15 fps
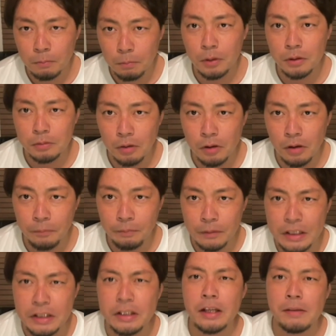僕も
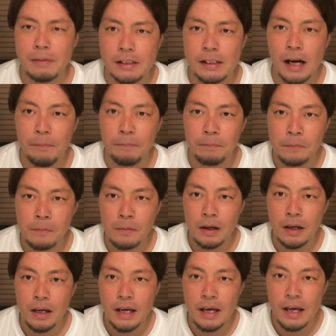行ってきました。
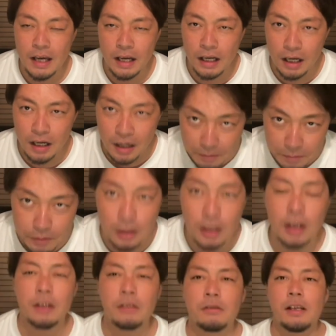映画レビュー
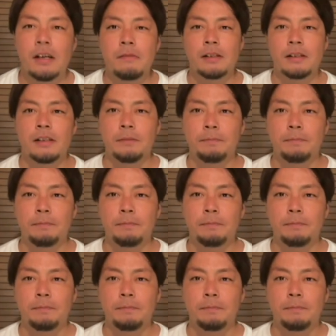会でございます。